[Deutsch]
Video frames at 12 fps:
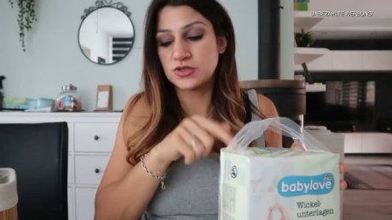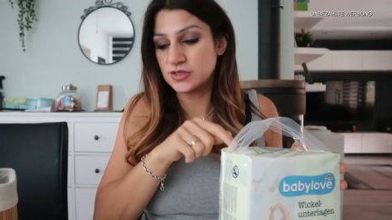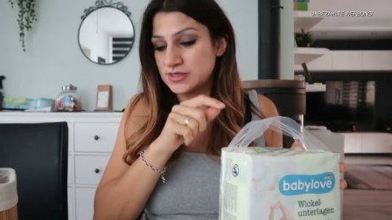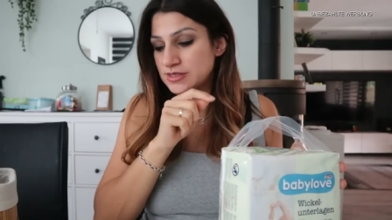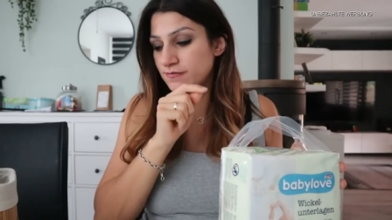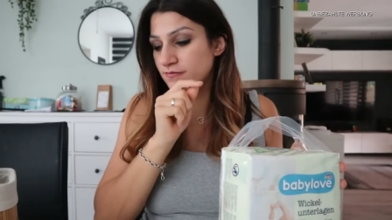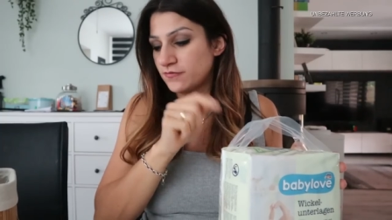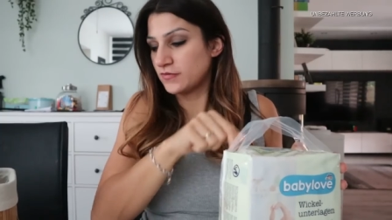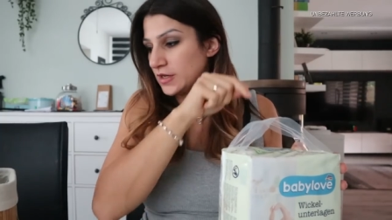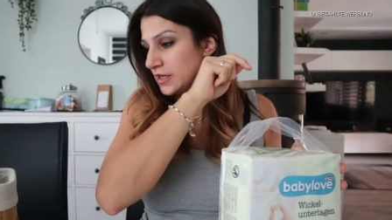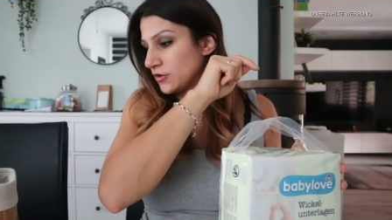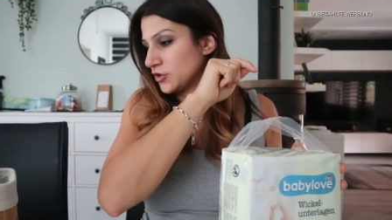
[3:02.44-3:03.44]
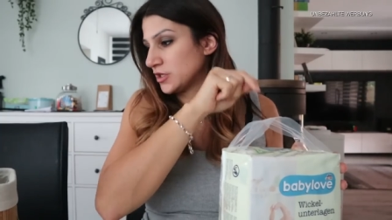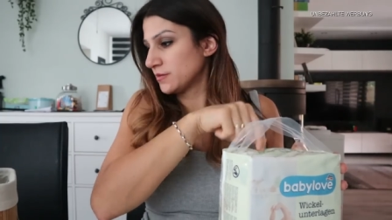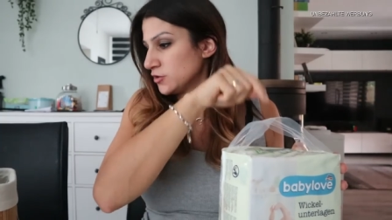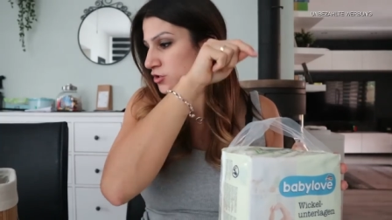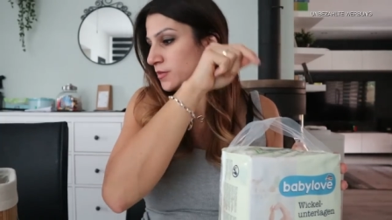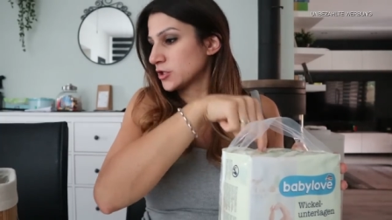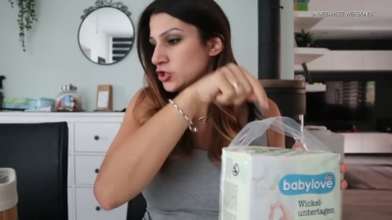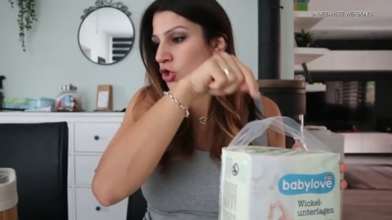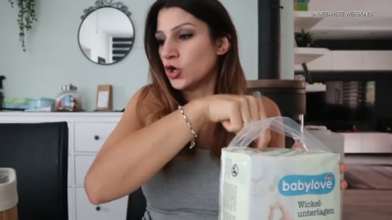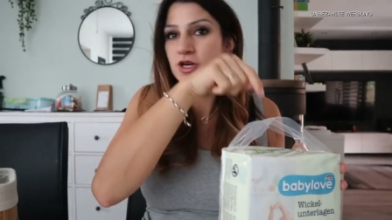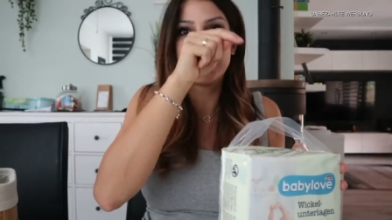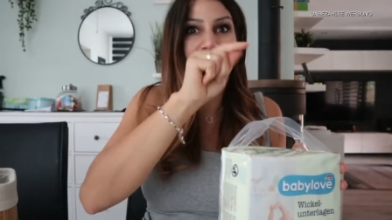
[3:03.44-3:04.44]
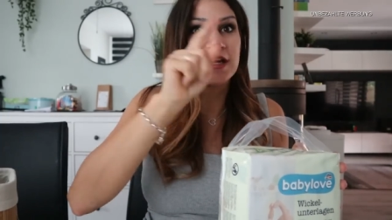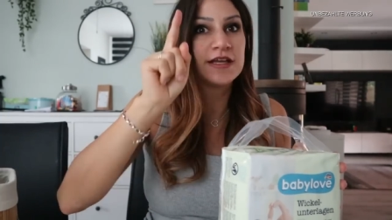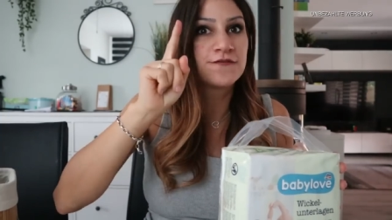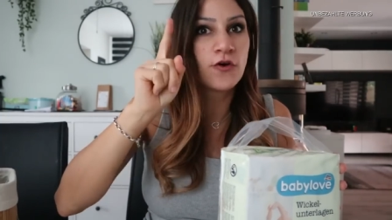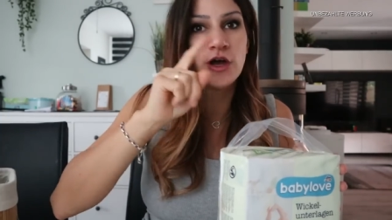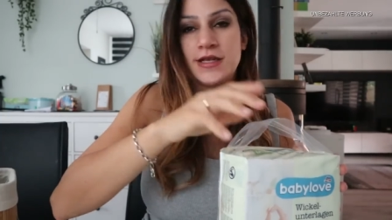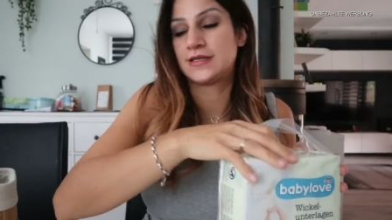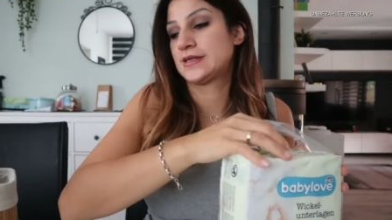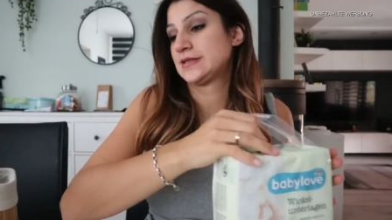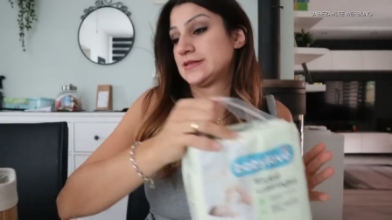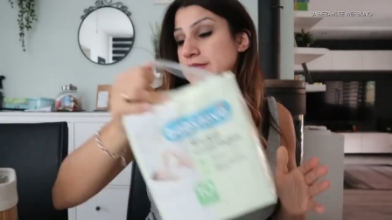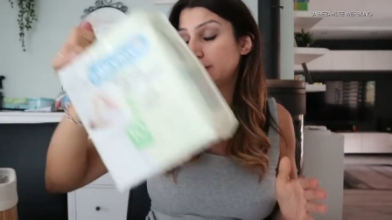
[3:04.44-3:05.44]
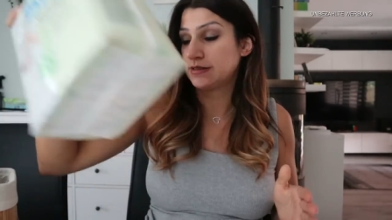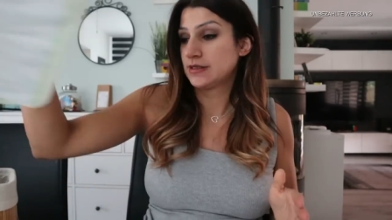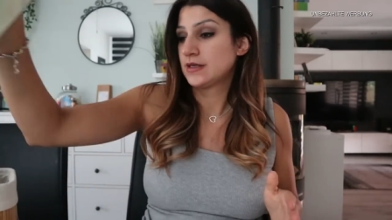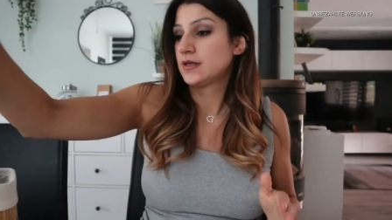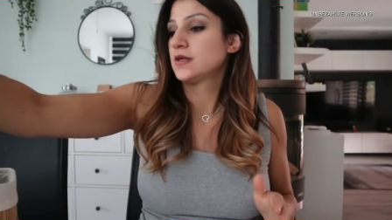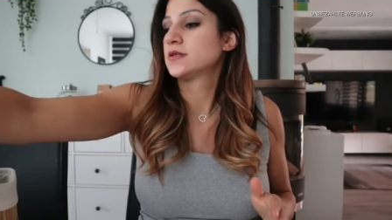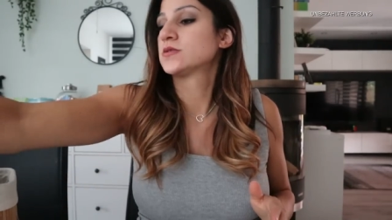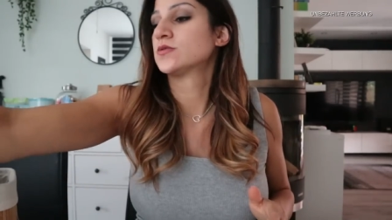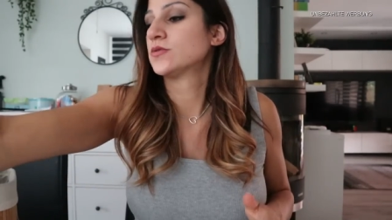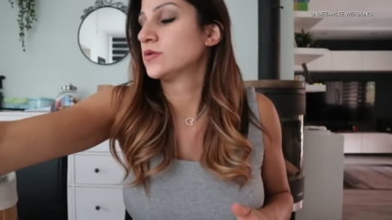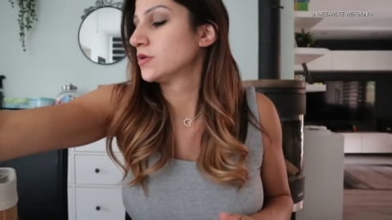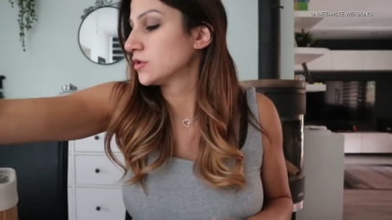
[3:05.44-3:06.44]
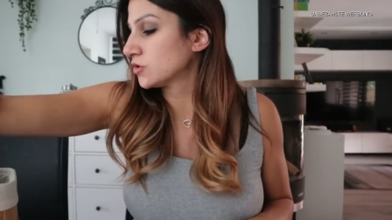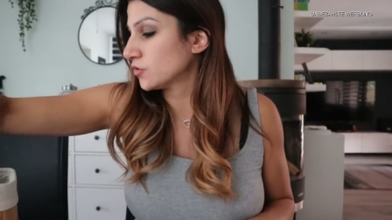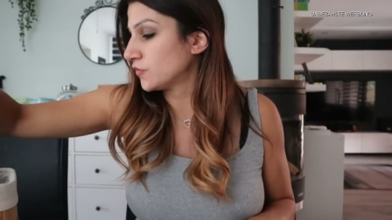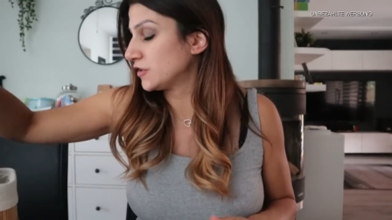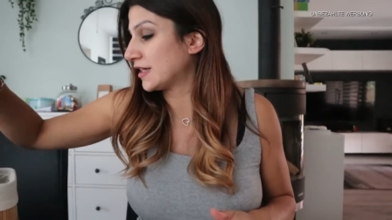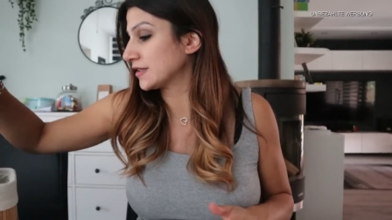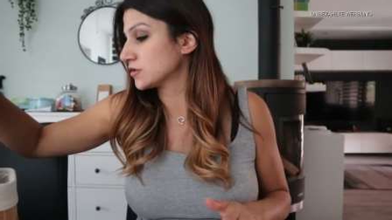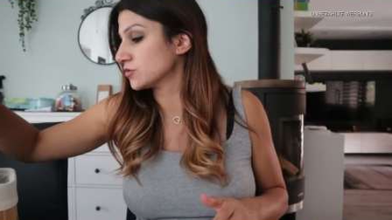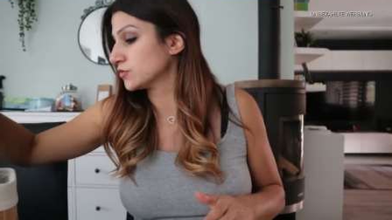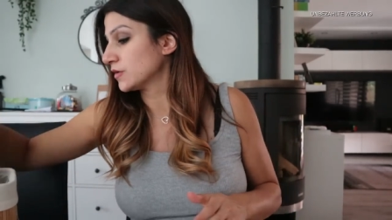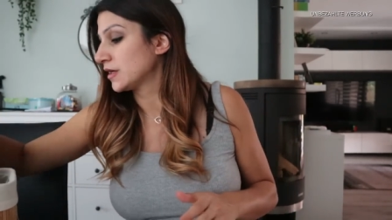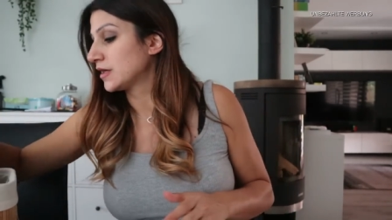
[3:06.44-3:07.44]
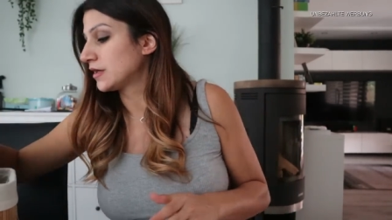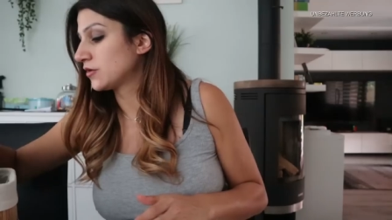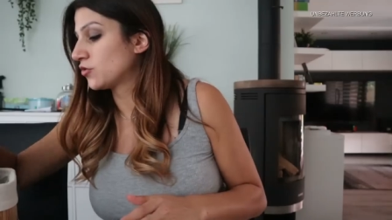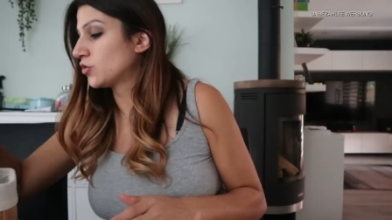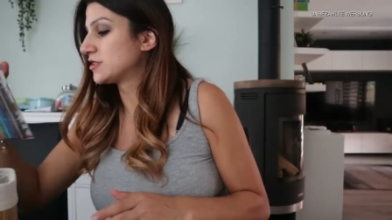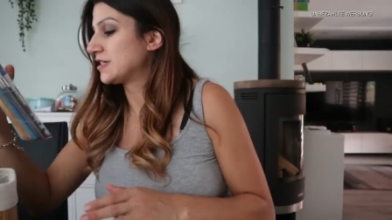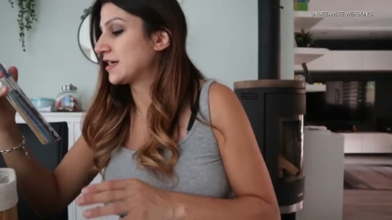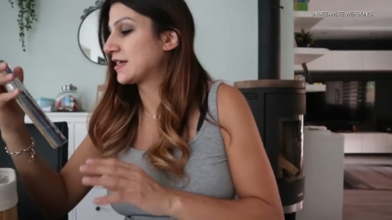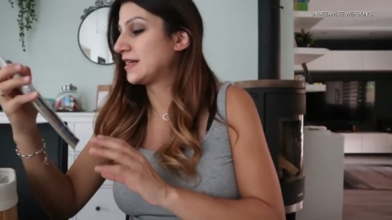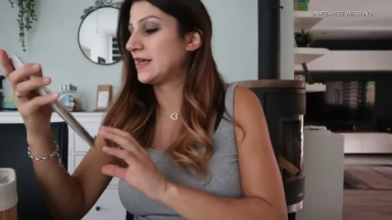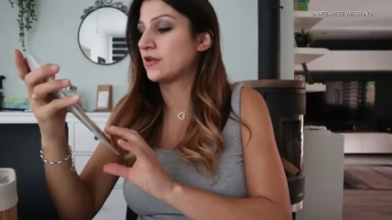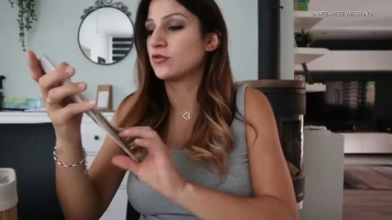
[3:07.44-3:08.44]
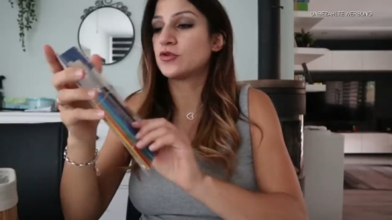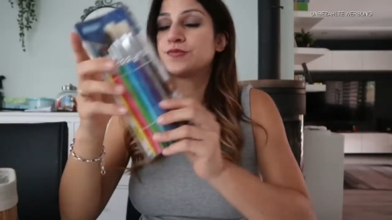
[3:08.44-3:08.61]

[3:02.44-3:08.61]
trotzdem will ich euch den Mischmasch-Haul ja nicht vorenthalten. So, so viel dazu. Eine kurze Erklärung.